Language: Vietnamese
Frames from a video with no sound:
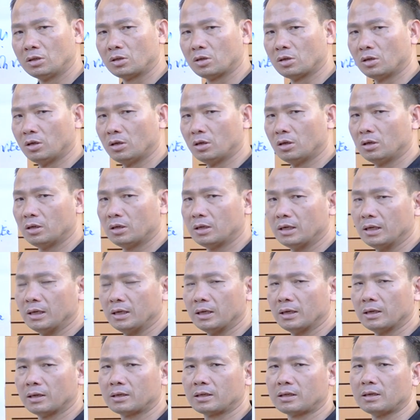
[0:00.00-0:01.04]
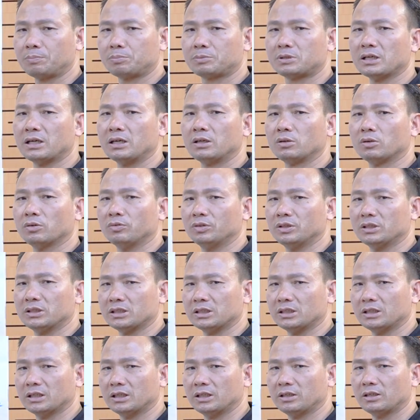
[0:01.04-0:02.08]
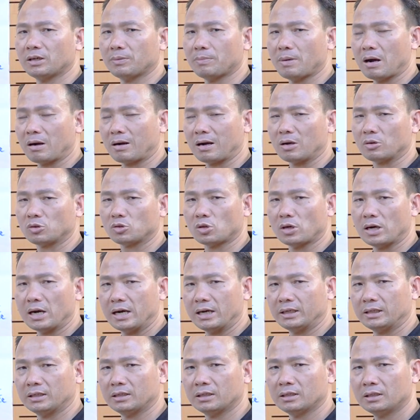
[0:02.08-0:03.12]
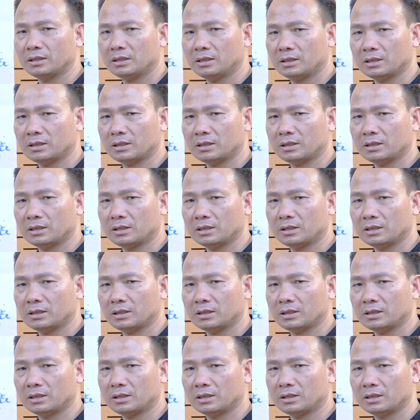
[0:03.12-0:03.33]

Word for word: có là cấp trên của vị trí đấy là báo cáo cho ai này